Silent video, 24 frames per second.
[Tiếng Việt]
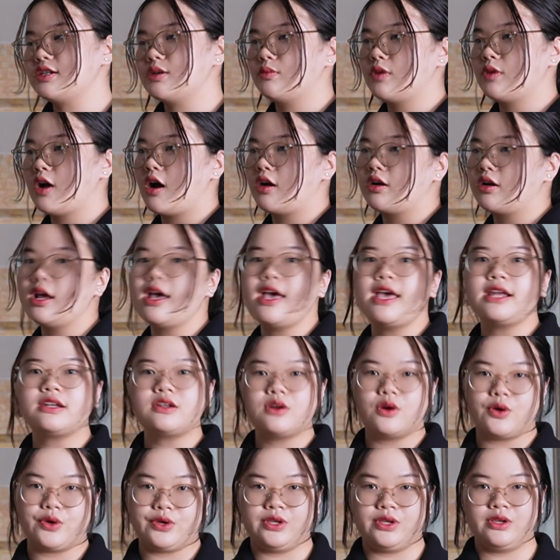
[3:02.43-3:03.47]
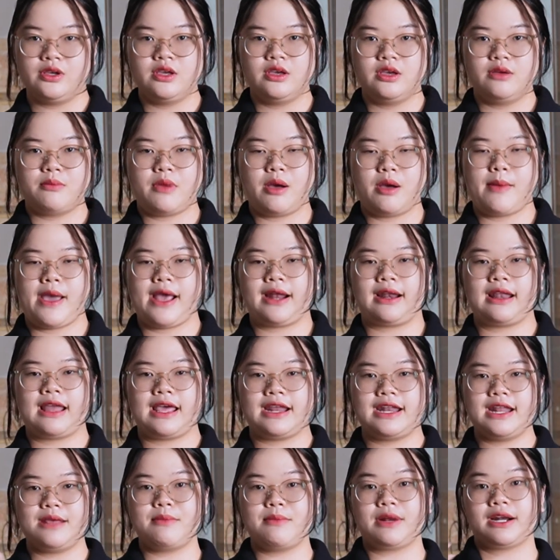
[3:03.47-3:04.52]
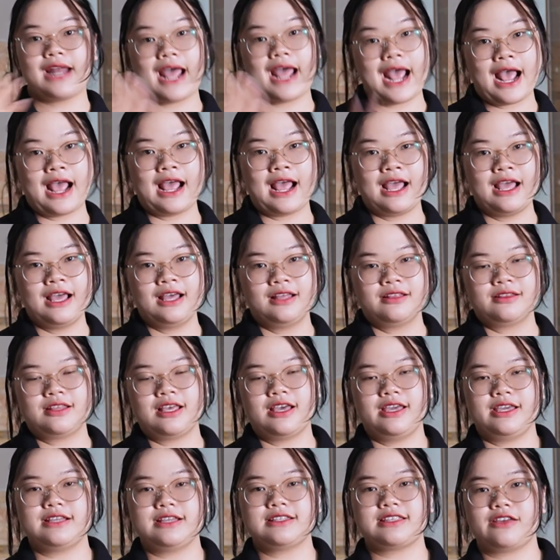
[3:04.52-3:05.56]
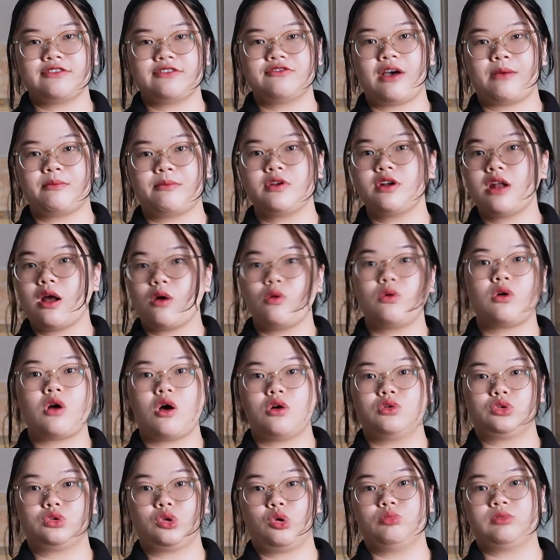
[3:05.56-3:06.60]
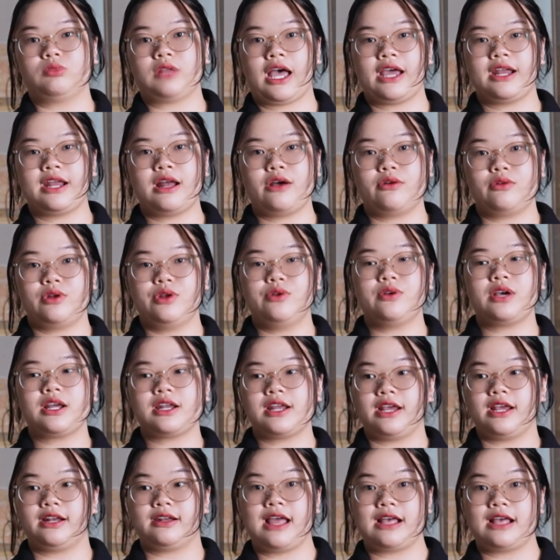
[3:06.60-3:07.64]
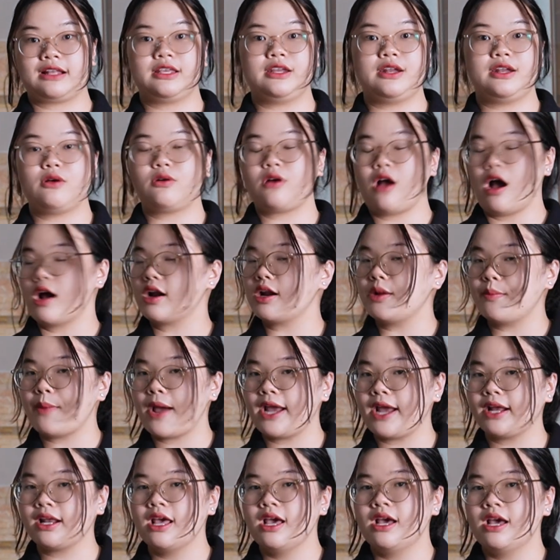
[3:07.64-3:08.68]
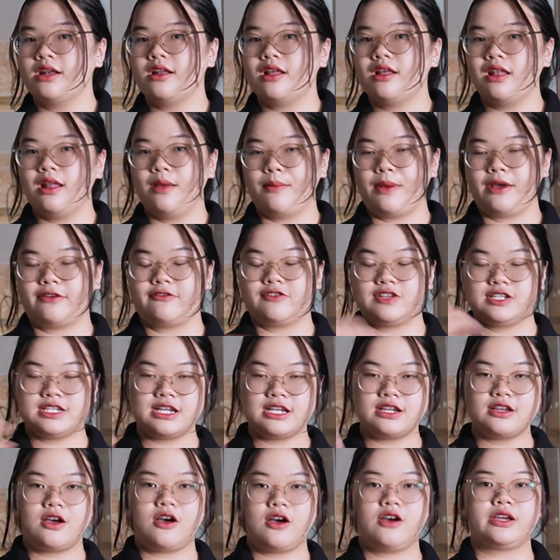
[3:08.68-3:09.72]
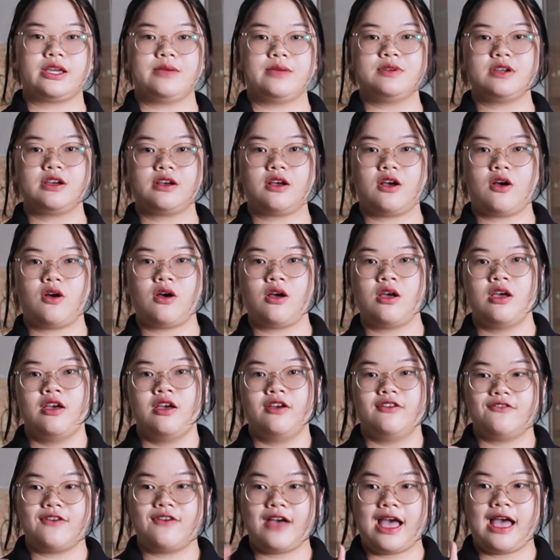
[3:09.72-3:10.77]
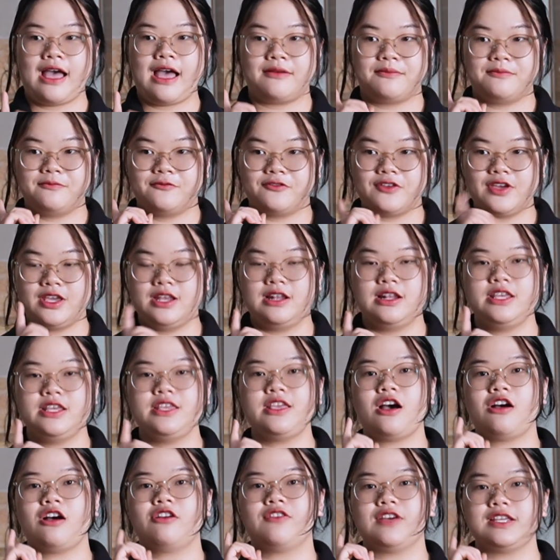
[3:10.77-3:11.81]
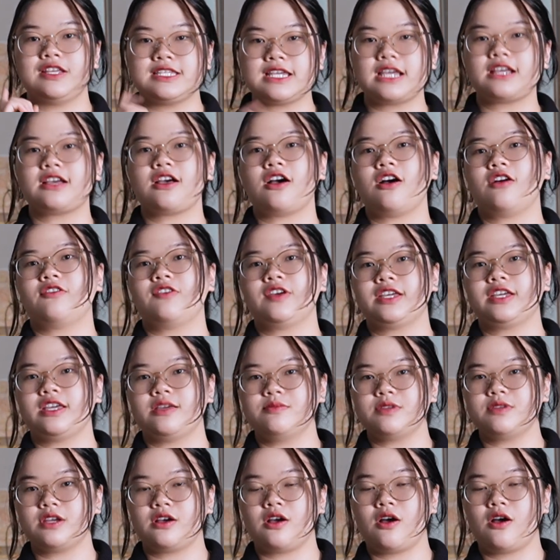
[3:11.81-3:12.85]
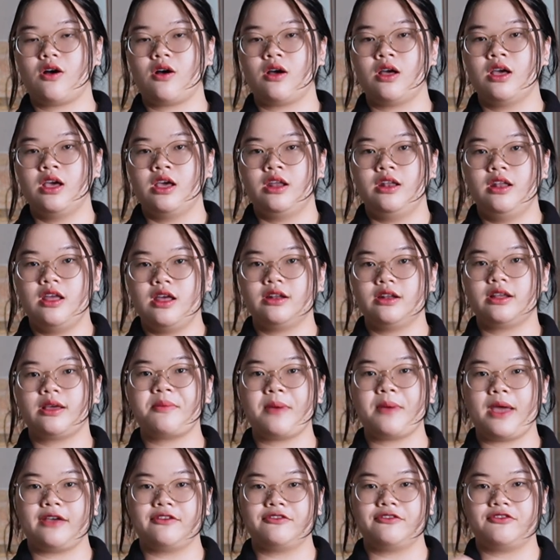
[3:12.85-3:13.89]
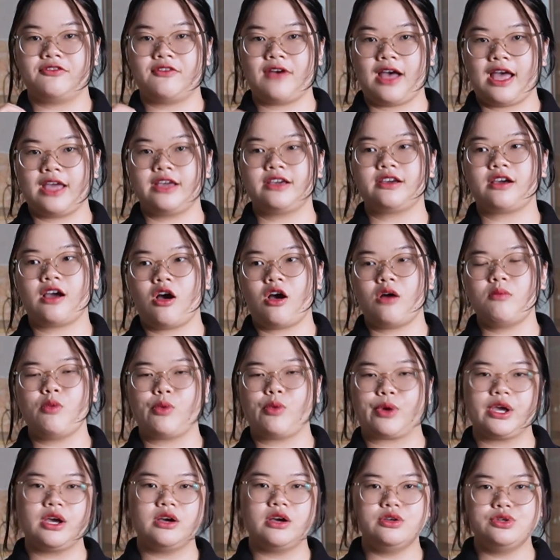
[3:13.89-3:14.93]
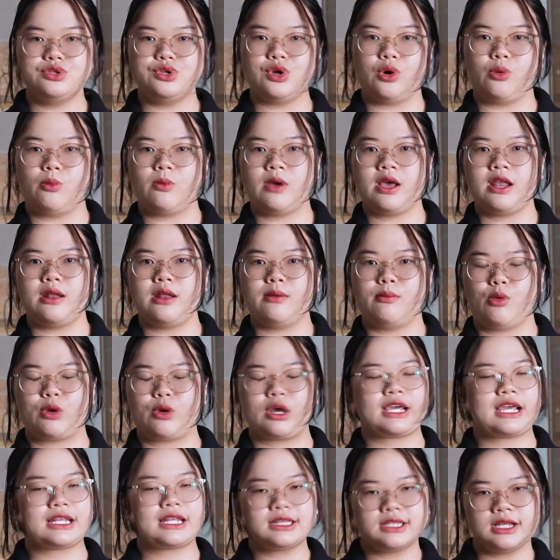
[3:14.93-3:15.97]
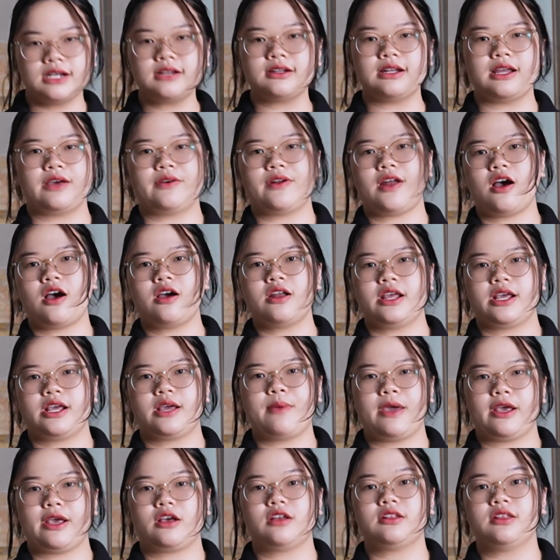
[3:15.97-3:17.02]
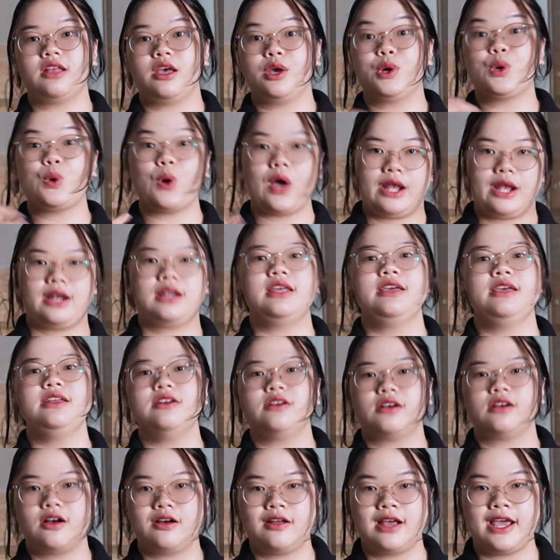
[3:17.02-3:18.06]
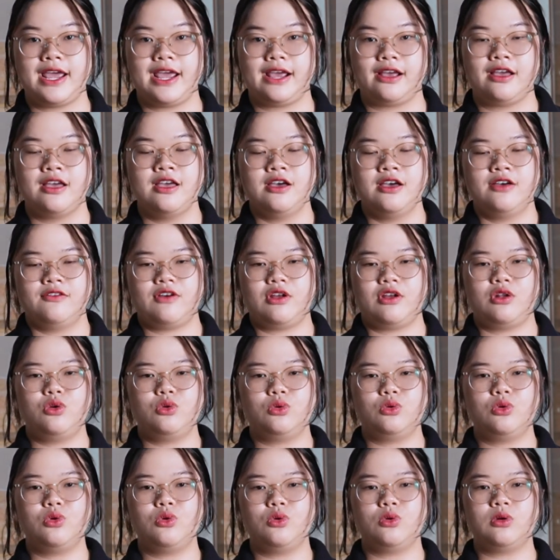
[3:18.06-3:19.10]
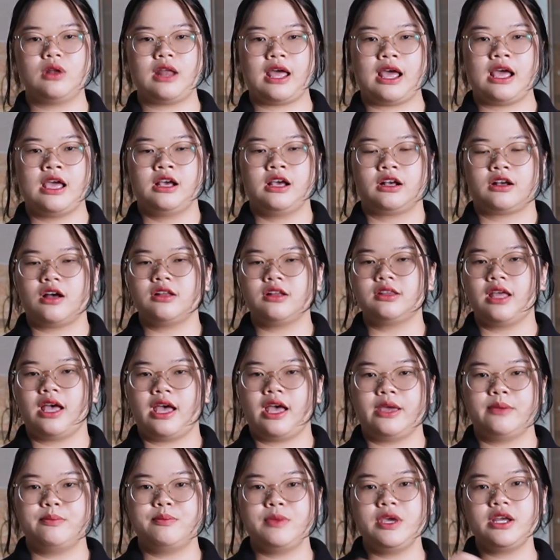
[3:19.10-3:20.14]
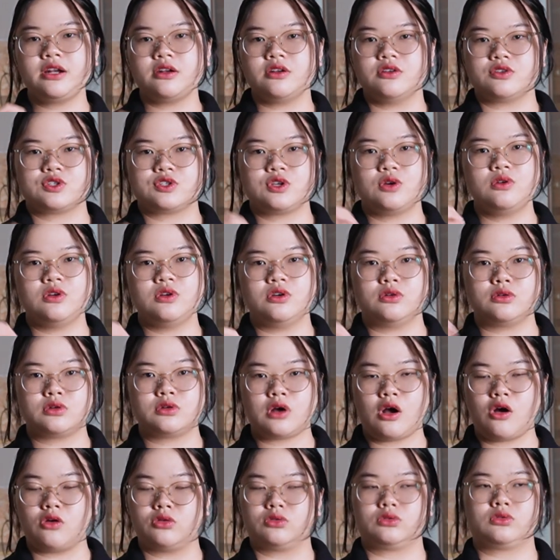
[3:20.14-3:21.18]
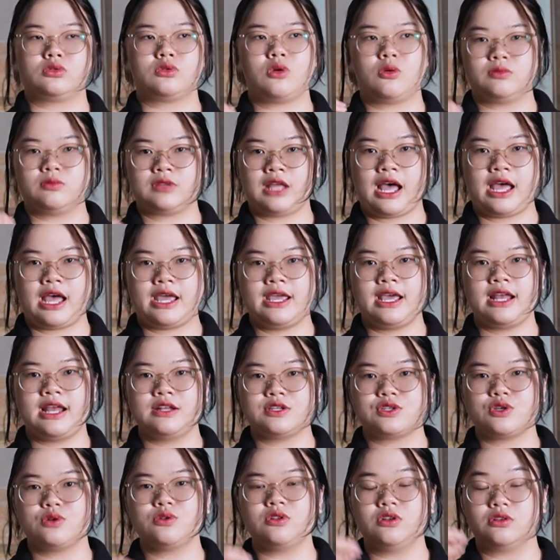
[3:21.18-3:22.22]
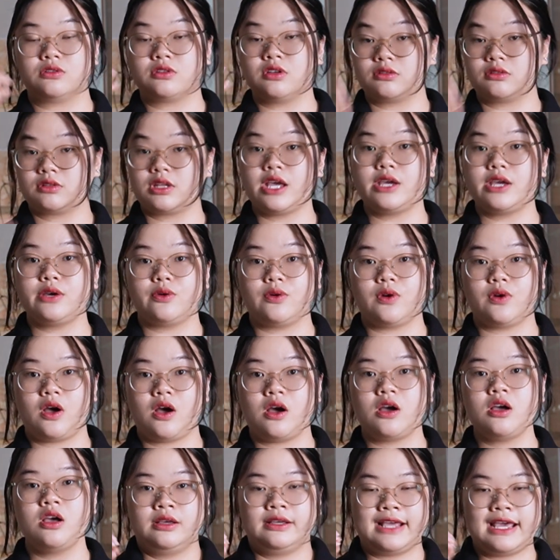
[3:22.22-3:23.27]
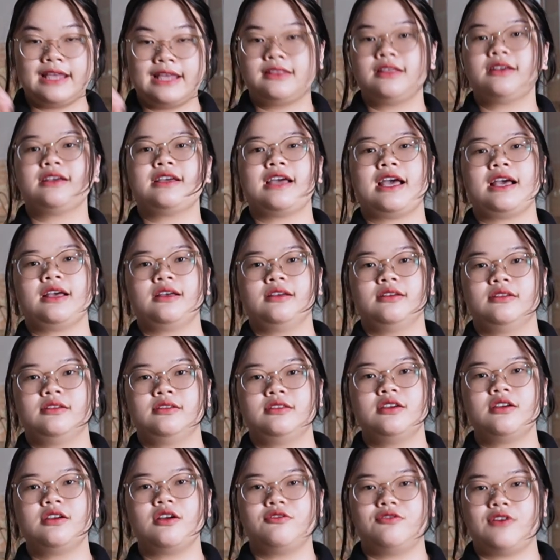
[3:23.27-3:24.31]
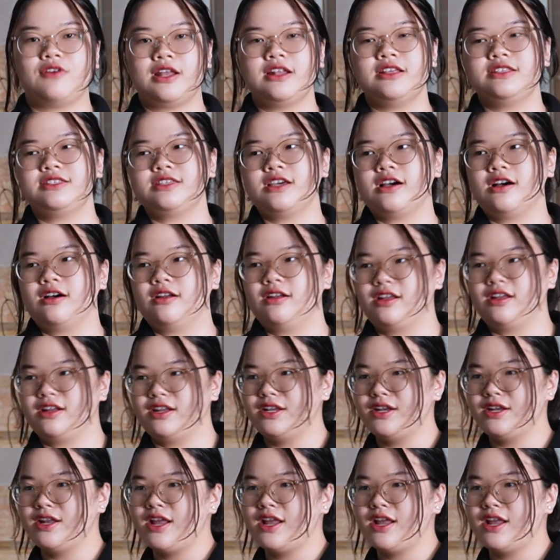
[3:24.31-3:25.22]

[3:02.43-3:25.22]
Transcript: trong kho nó hết rồi mà bạn lại đem bạn đăng thì cái sản phẩm nó đâu còn tồn tại đâu nếu khách hàng đặt thì đâu có để bán nên là bạn phải check kho kiểm tra kho và vì lý do phải check kho phải kiểm tra kho nên các bạn phải có một cái ứng dụng hay là một cái cách thức nào đó để các bạn có thể quản lý được kho hàng và luôn luôn là có thể biết được số lượng còn tồn tại hay là số lượng thực tế của nó ngay tức khắc chứ không phải là chờ là đi